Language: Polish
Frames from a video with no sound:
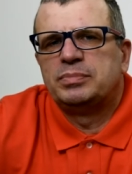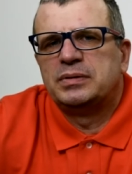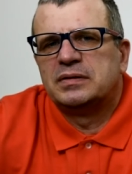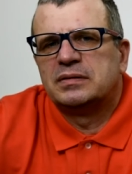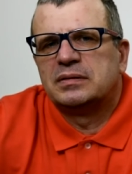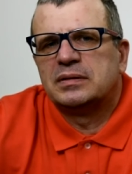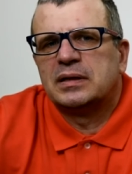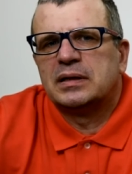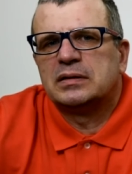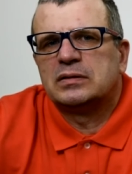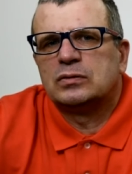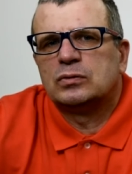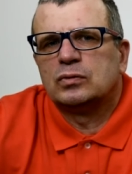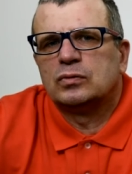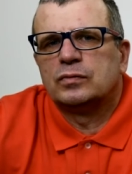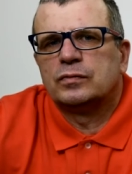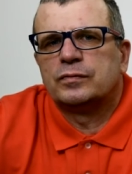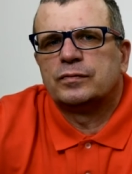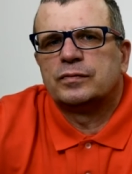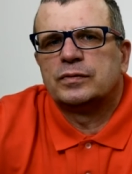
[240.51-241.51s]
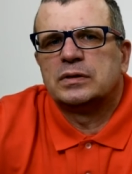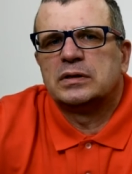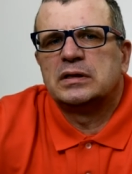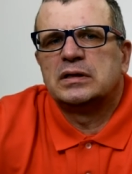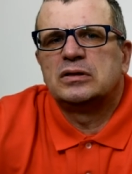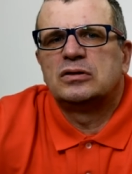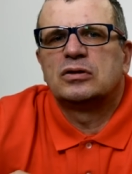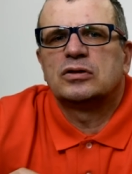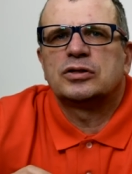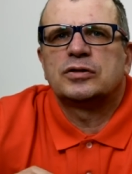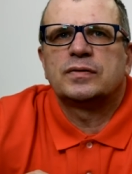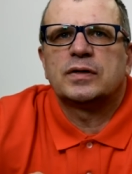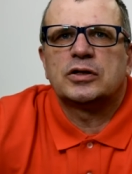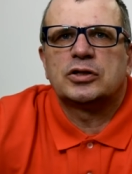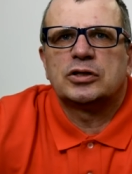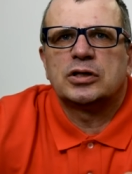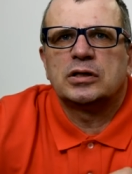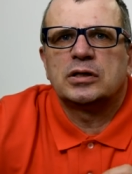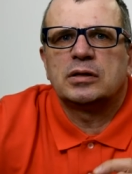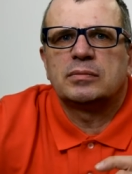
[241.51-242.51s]
biznesów i
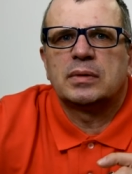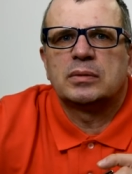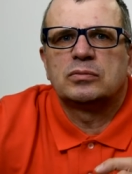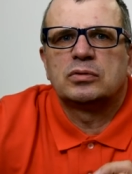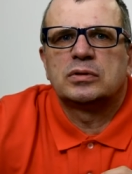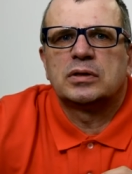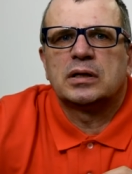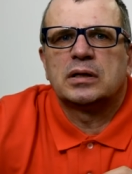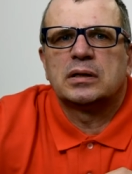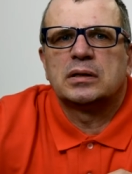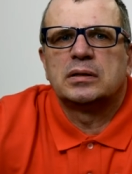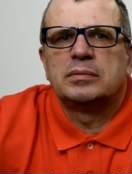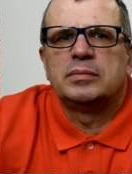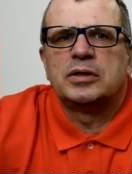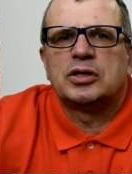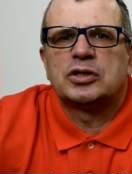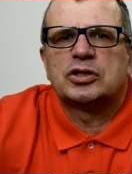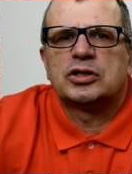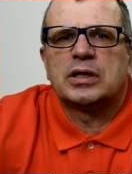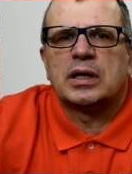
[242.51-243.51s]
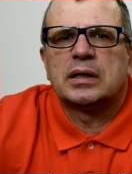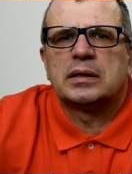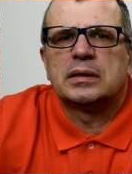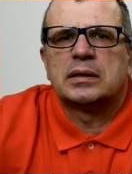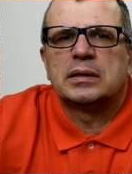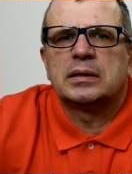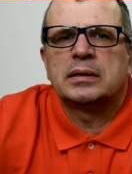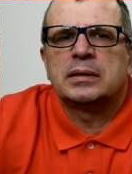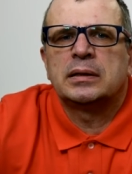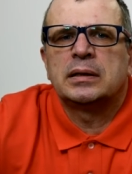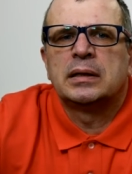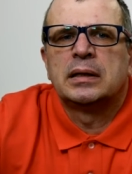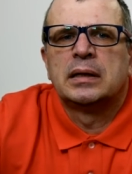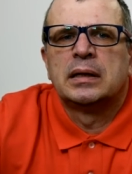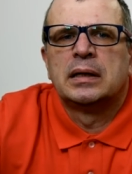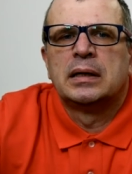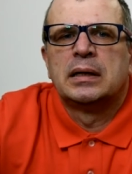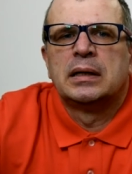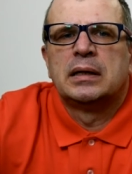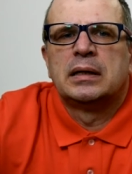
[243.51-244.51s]
doświadczenia mam tutaj mieszane,
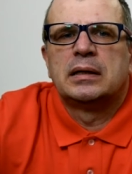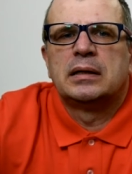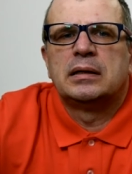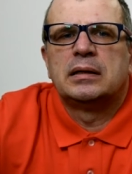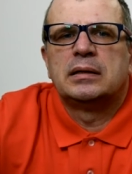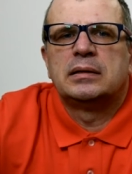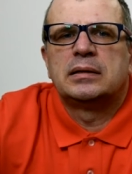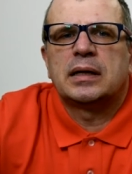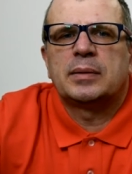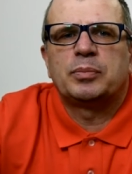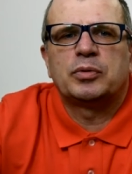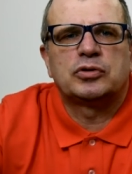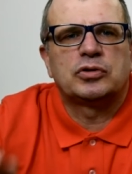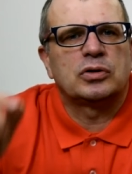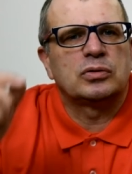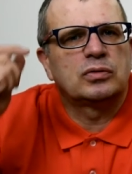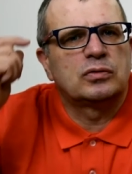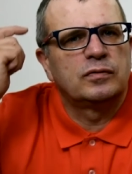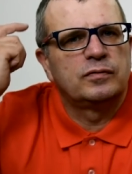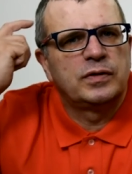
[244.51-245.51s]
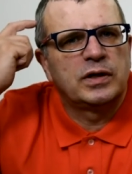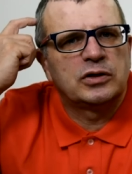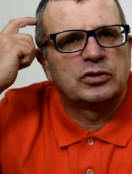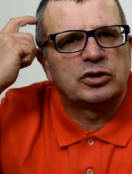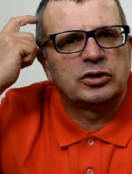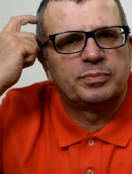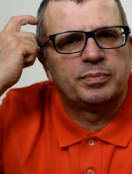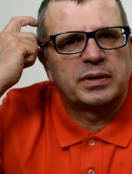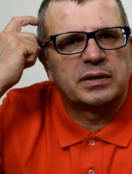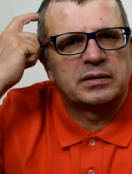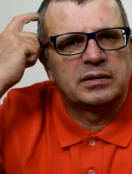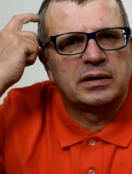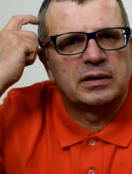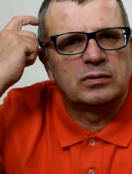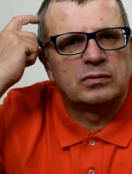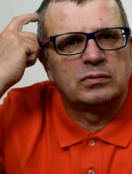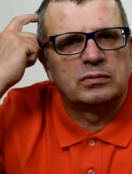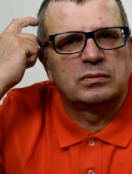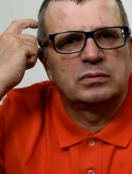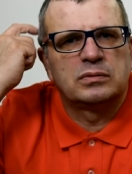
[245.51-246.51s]
na początku większość
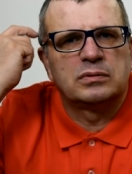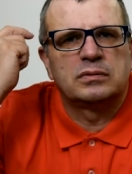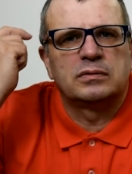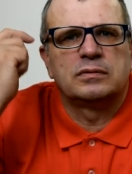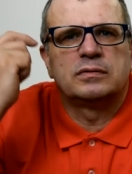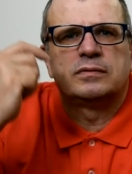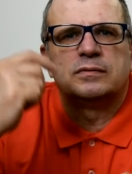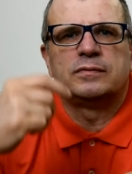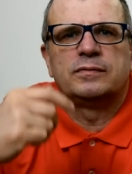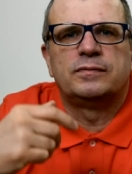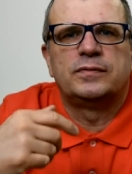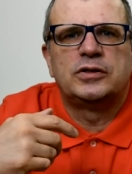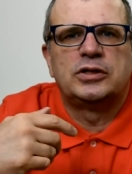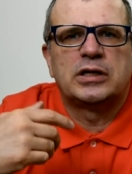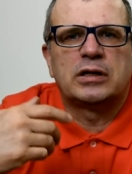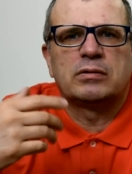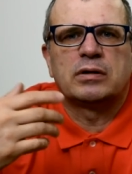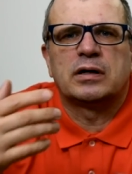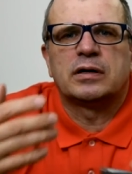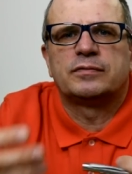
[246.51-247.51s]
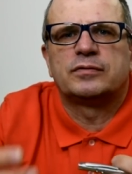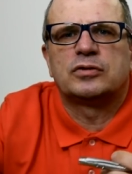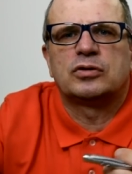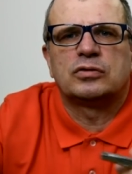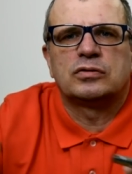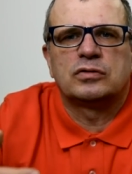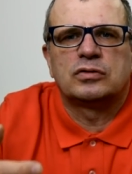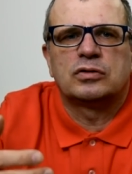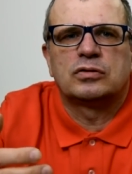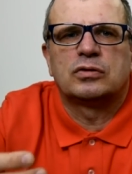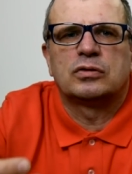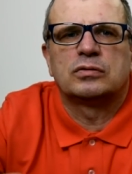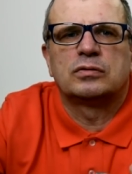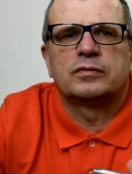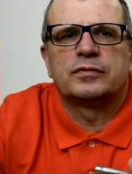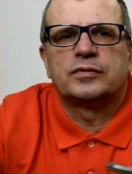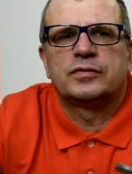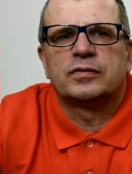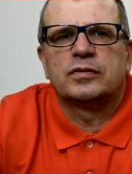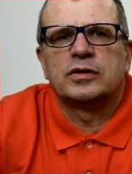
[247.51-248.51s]
partnerów widziała wzrost
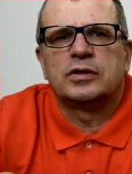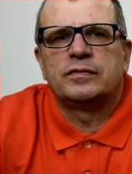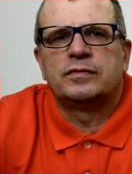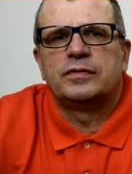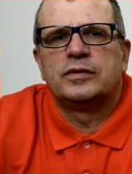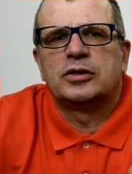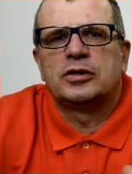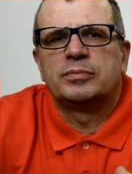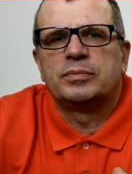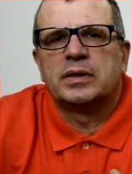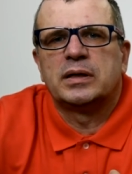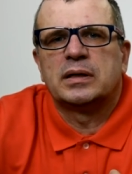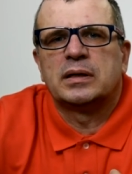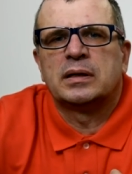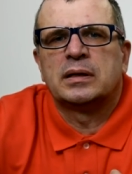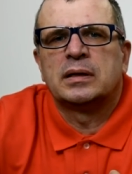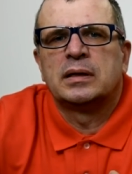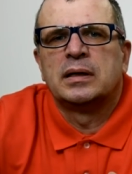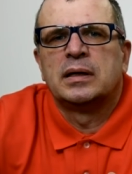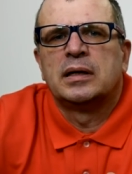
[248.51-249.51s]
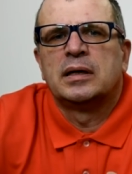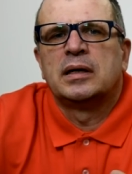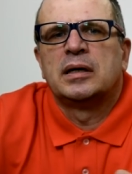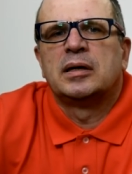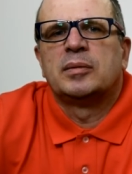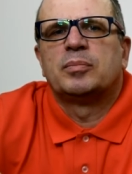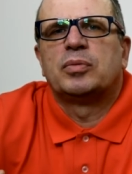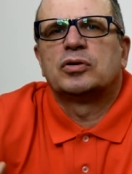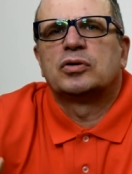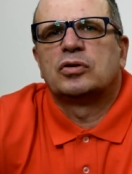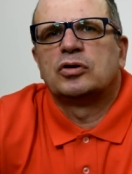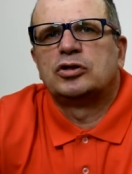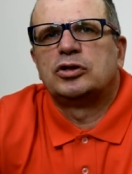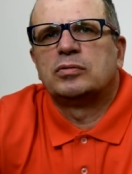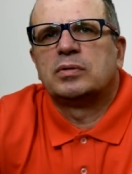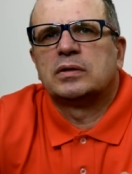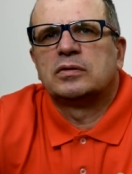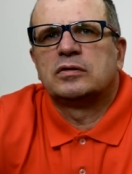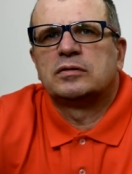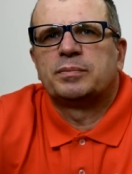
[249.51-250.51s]
dochodów w swojej firmie,
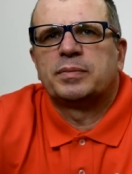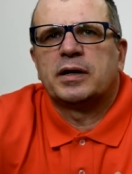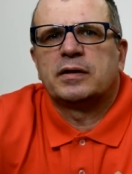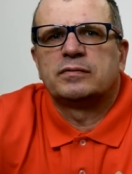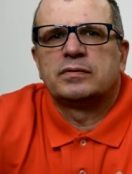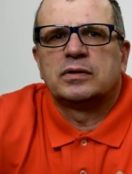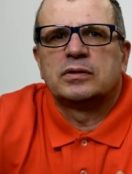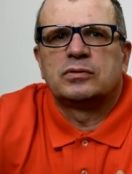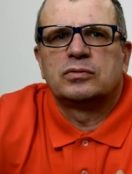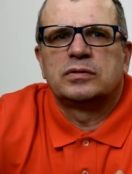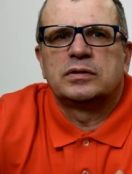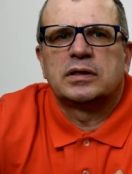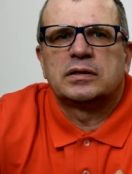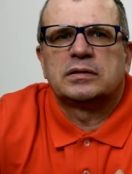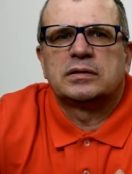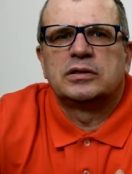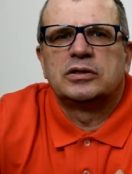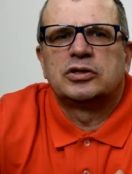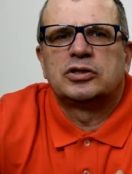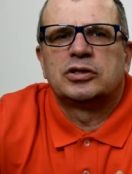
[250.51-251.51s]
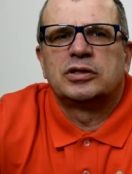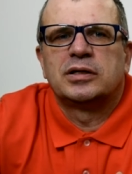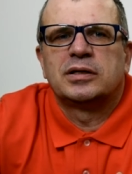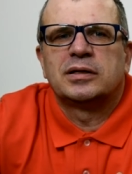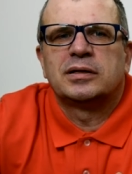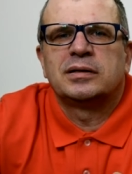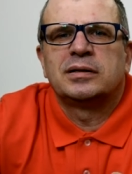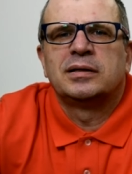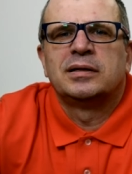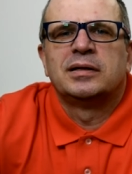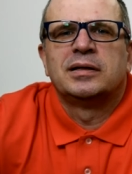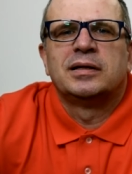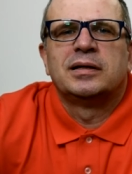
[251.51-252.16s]
podchodziła do sprawy entuzjastycznie